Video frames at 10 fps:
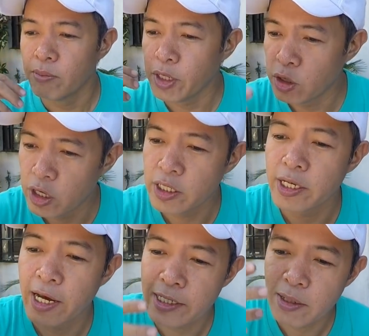Pinoy
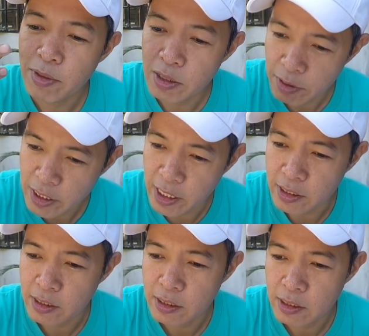na nasa
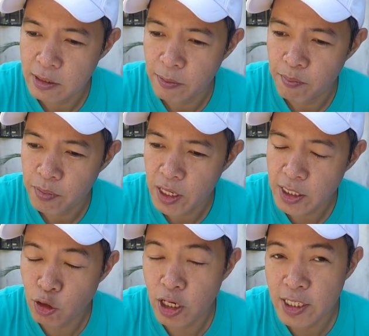Pilipinas
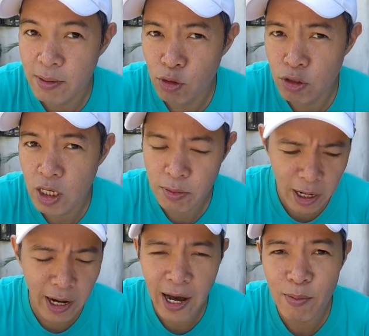kasi kung nasa abroad ka naman,
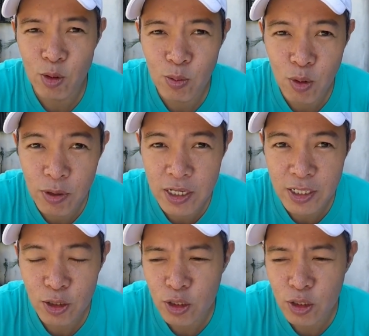kaya-kaya mo naman bumili nito.